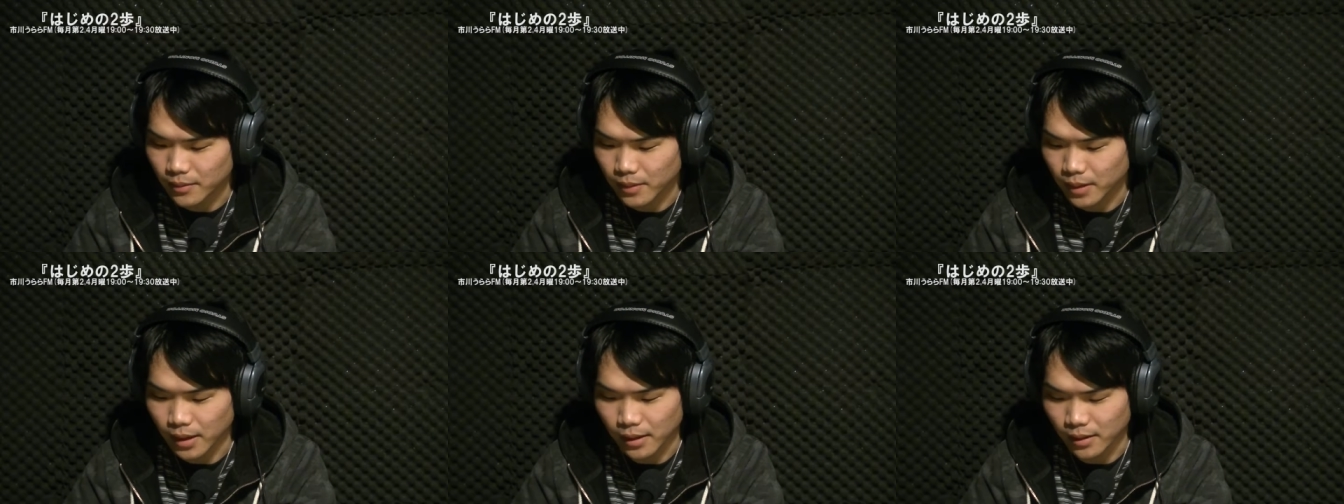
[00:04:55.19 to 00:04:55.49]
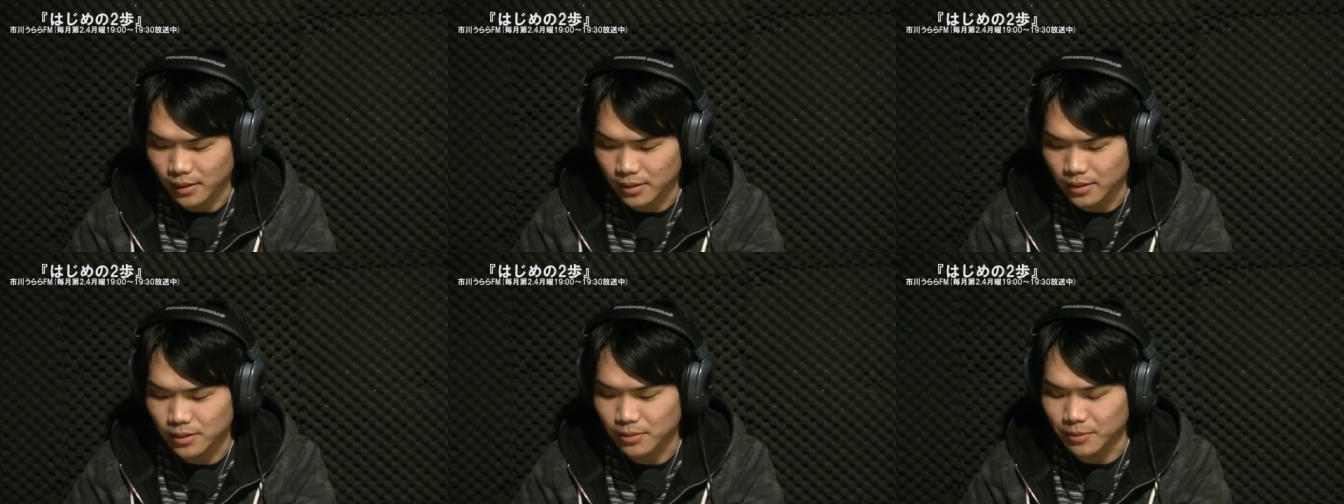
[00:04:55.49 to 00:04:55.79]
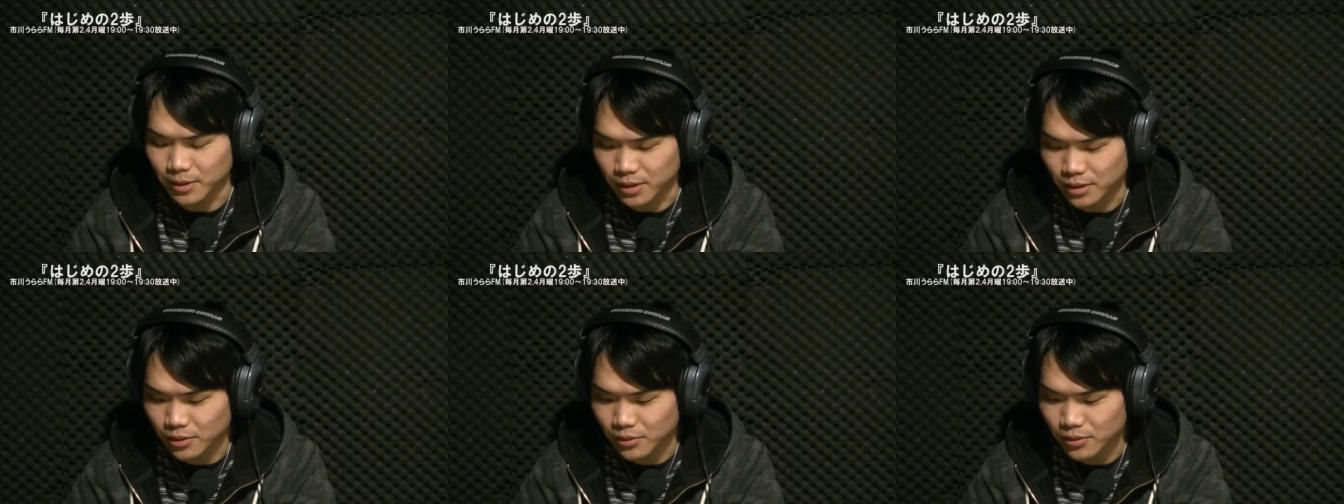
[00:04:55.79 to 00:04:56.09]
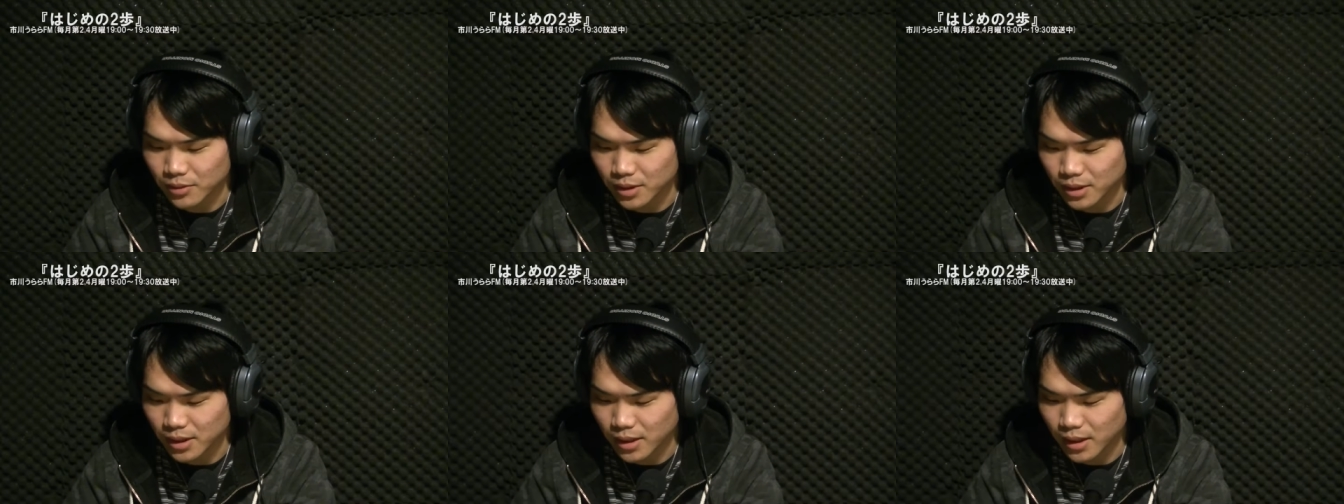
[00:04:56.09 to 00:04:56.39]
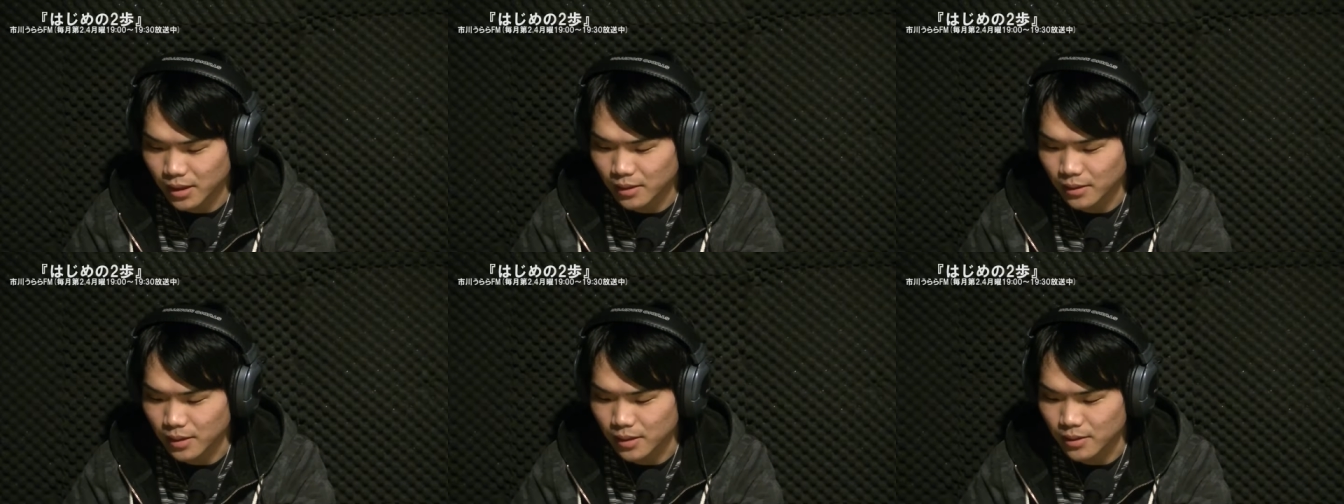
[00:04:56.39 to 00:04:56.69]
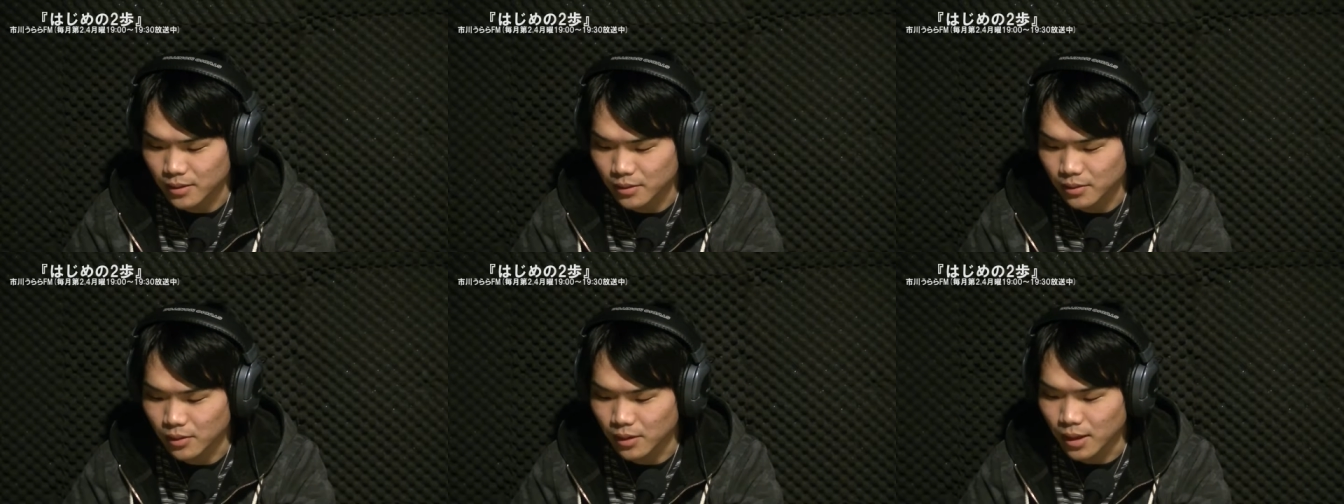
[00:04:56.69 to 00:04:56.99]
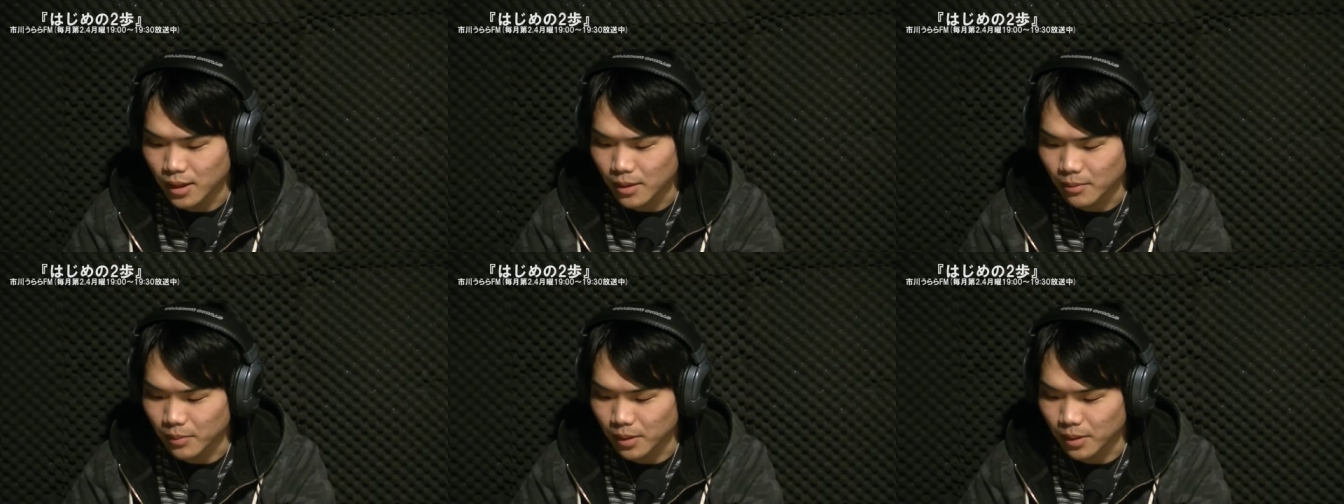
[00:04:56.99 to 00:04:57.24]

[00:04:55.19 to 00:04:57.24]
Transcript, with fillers: あすみません銚子電鉄の、